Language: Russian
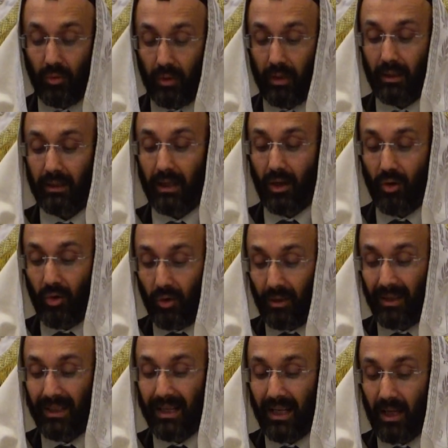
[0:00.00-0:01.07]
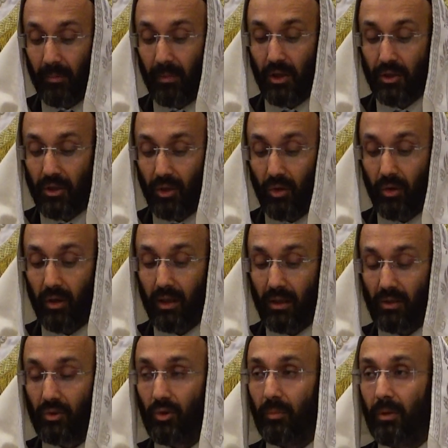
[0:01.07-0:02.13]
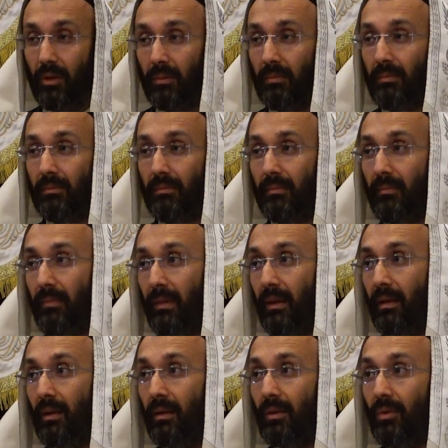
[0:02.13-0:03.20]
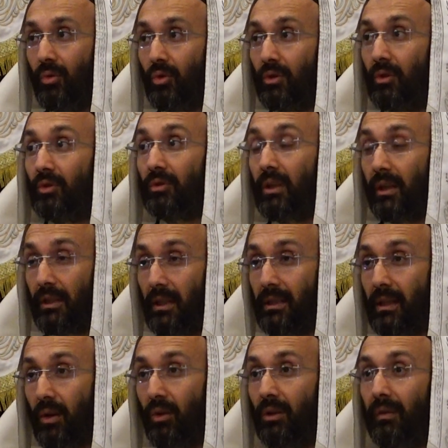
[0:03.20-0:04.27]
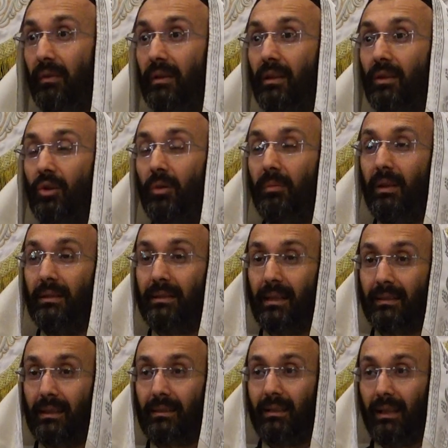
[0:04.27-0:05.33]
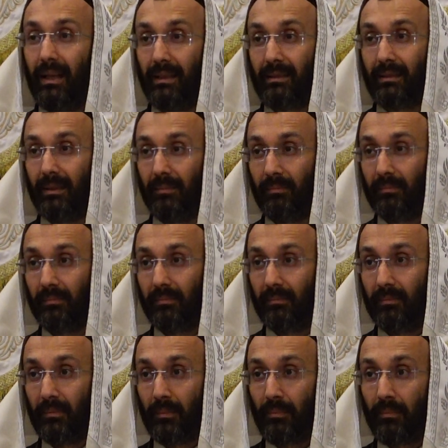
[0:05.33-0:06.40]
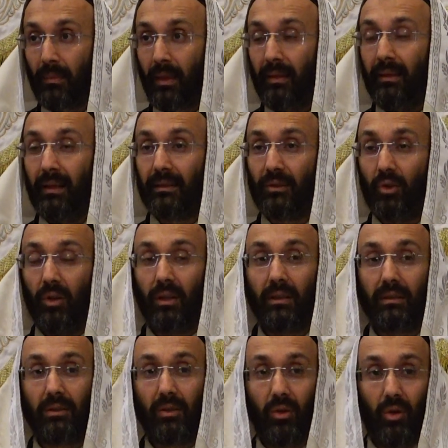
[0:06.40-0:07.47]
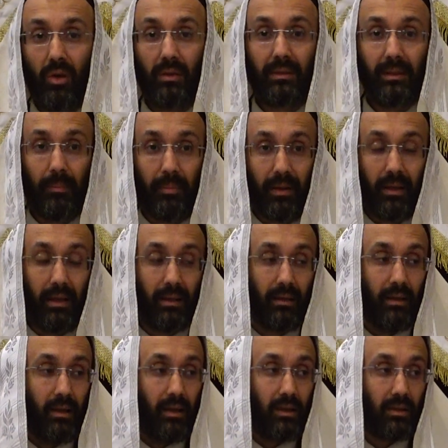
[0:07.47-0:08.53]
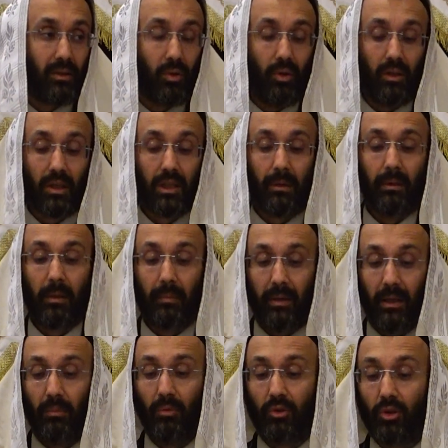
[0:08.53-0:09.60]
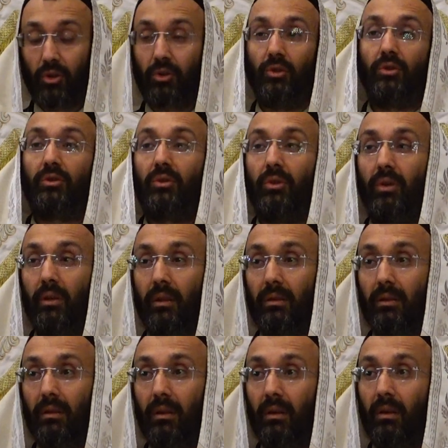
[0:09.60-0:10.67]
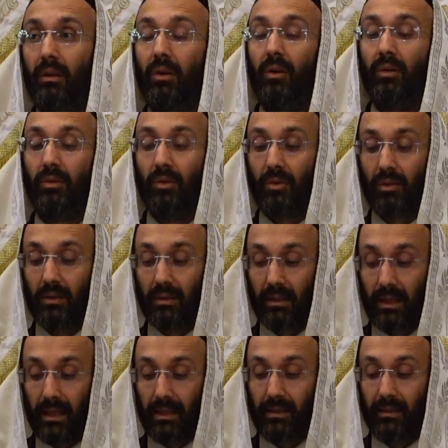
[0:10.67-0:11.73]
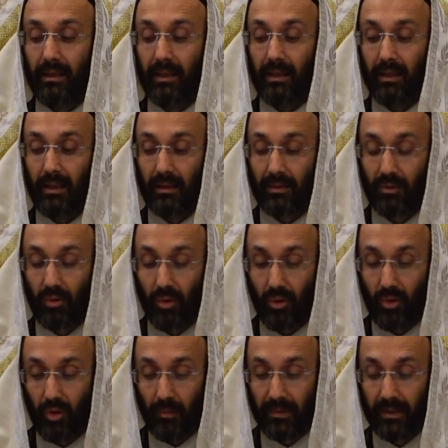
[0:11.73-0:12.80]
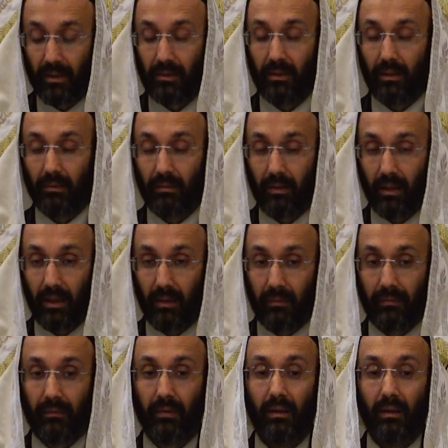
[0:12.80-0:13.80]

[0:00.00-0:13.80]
он говорит, нахон ле ахмиш и концубо. Нужно устражить закон, и в этот дом нельзя заселяться. Настолько строг запрет строить на шаббат. Поэтому тот, кто строит, он должен знать, я строю дом среди евреев,